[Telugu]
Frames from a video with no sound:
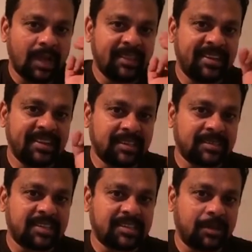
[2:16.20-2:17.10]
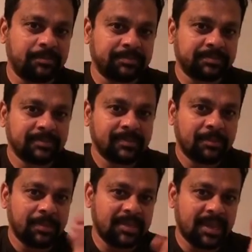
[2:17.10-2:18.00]
అది నిత్య సత్యం
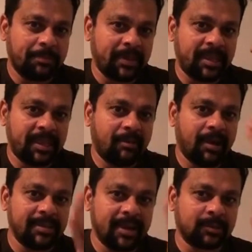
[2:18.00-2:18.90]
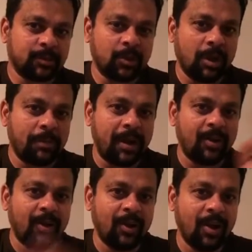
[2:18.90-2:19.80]
మీరు చెప్పింది వైజాగ్ తూగో
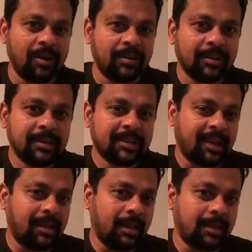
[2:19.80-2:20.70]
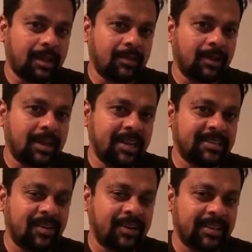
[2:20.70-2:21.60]
పాగోల్లో కళ్యాణ్ గారి వల్ల
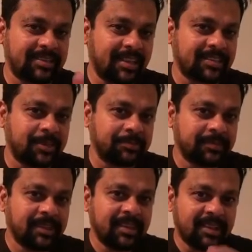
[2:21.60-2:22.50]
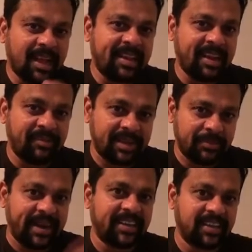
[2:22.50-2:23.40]
గెలిచామన్నది సత్యం కానీ
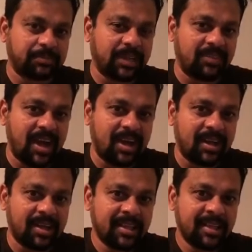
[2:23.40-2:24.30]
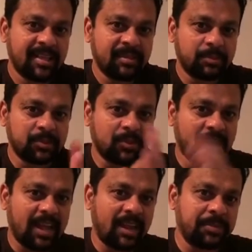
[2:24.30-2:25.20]
అవన్నీ బయటికి చెప్తామా
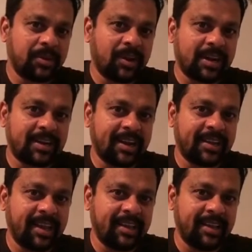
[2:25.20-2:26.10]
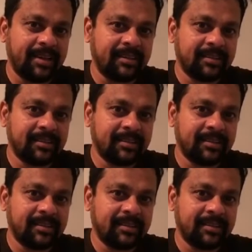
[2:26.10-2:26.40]
బుద్ధుండాలా మీకు అడగడానికి అయ్యి